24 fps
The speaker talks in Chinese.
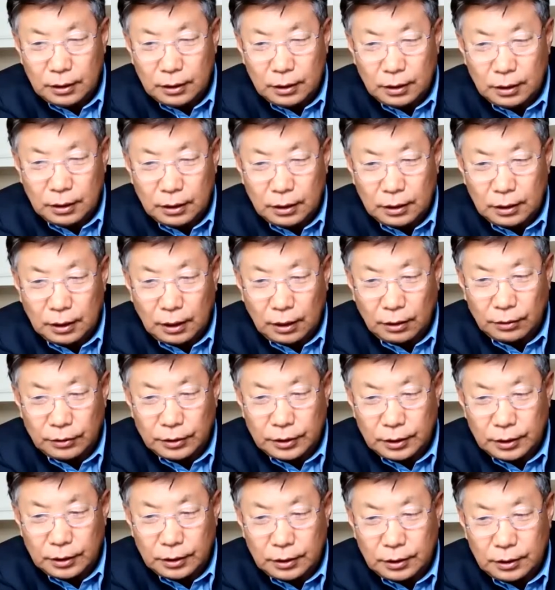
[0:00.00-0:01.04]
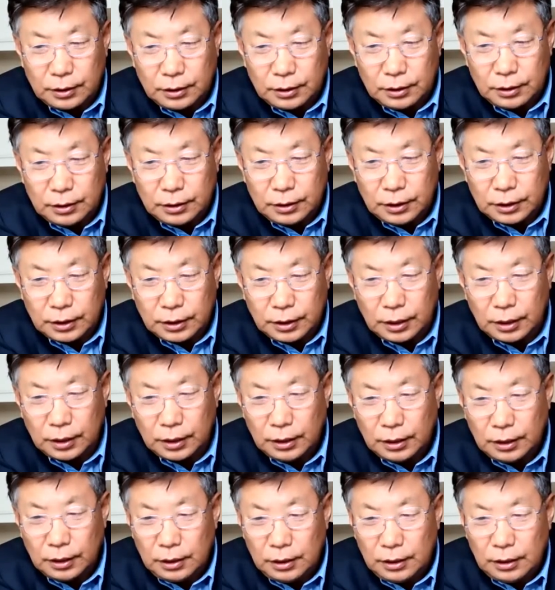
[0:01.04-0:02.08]
呃，然后这这是
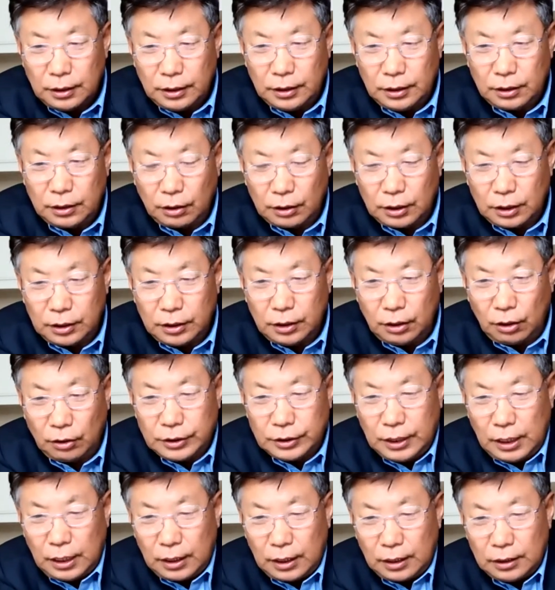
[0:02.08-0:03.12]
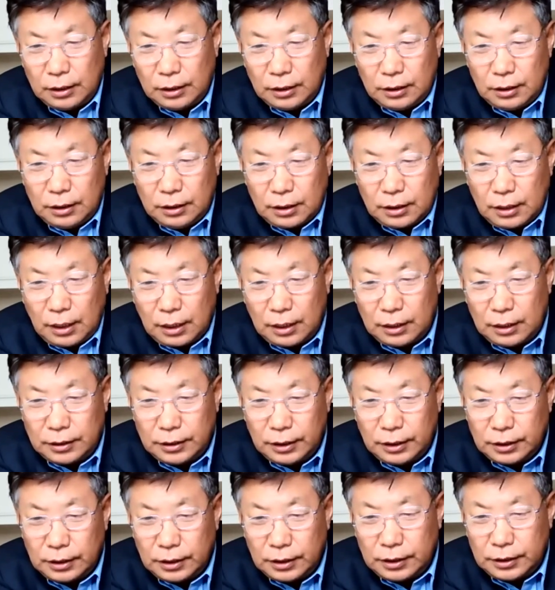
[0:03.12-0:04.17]
林昭的雕像。看看
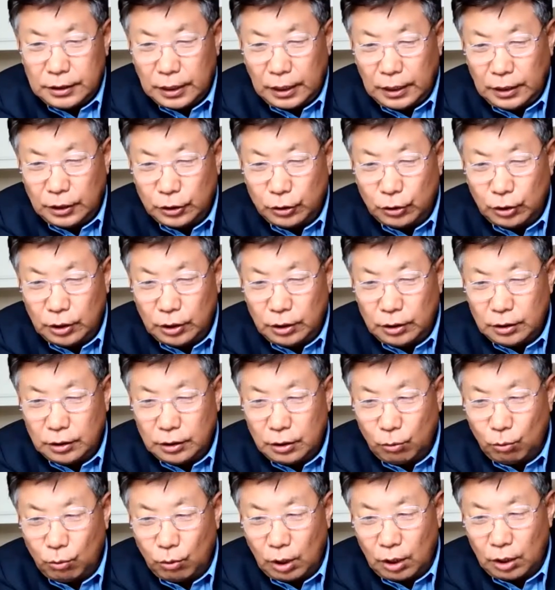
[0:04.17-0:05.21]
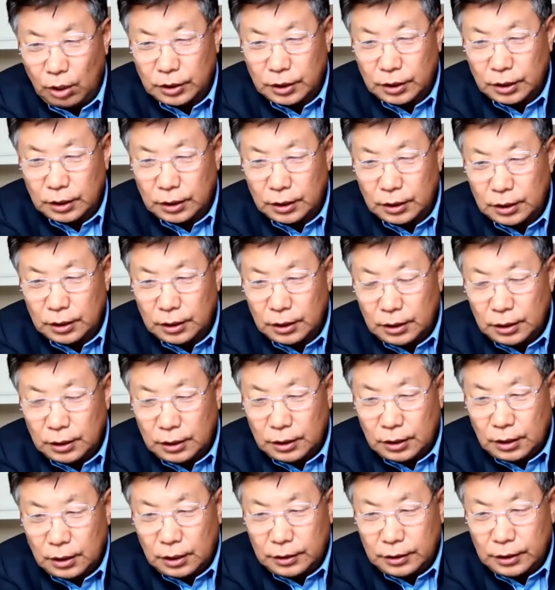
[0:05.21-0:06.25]
这个是钱理群，这我老师
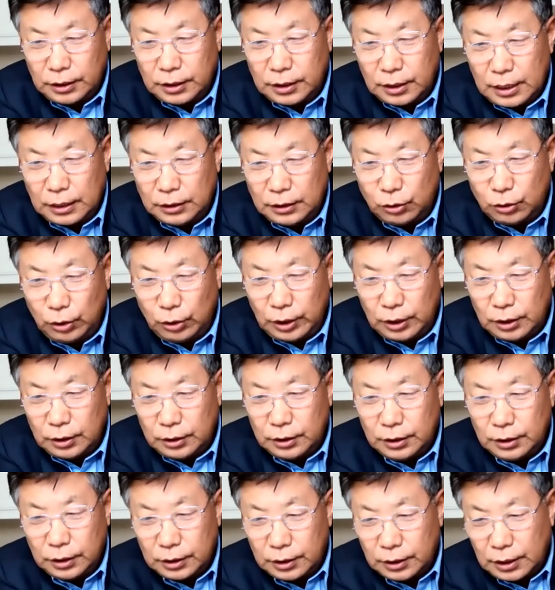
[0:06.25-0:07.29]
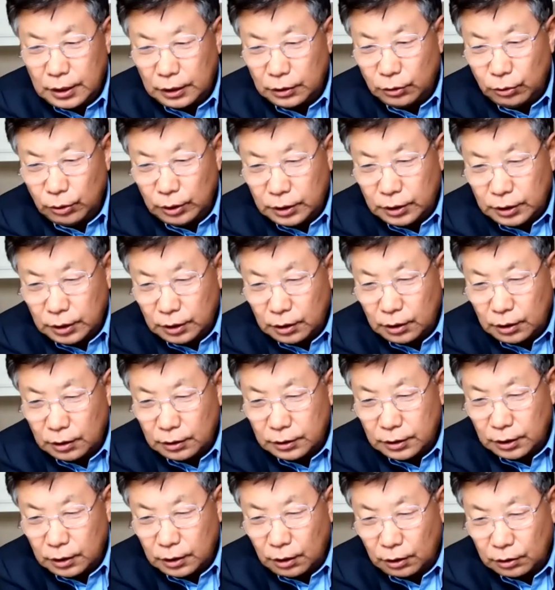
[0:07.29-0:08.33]
啊。这是干脆，这是干脆，这个
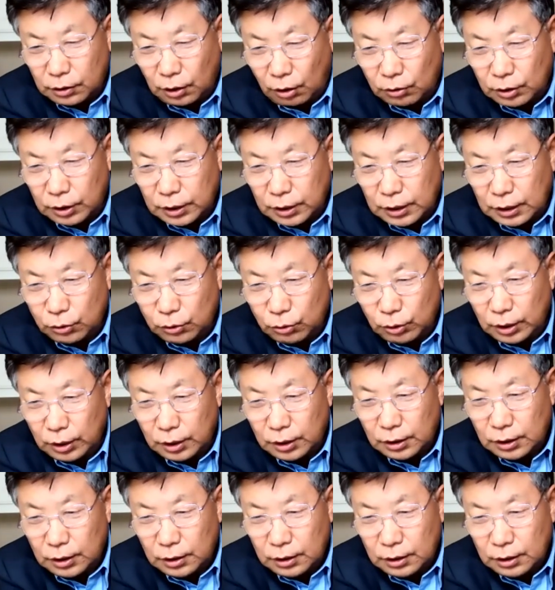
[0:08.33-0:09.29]
这个老头是干脆。